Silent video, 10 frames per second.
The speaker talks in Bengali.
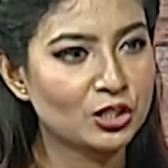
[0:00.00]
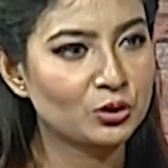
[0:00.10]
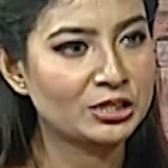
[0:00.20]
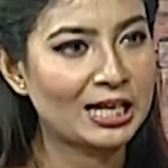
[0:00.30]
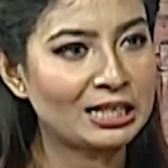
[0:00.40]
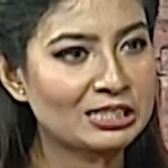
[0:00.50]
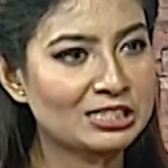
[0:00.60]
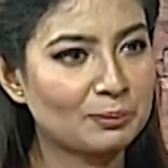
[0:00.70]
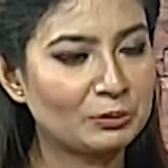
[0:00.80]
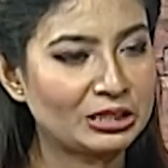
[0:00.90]
ছিল
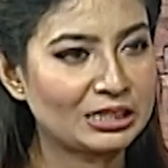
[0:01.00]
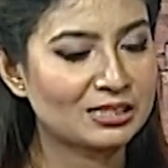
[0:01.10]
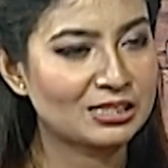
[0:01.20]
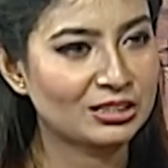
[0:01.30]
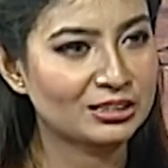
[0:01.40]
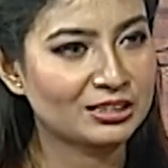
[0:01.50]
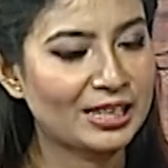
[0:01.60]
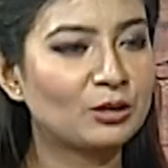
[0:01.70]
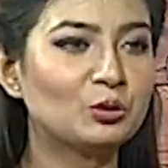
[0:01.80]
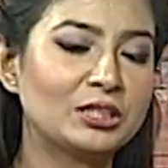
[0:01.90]
চ্যালেঞ্জটা আপনি নিয়েছিলেন
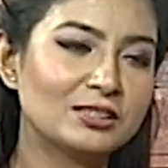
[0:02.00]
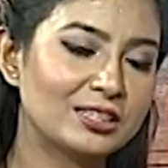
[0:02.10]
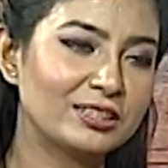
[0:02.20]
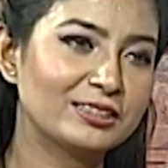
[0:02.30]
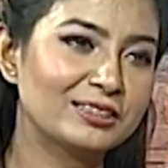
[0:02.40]
কেন নিয়েছিলেন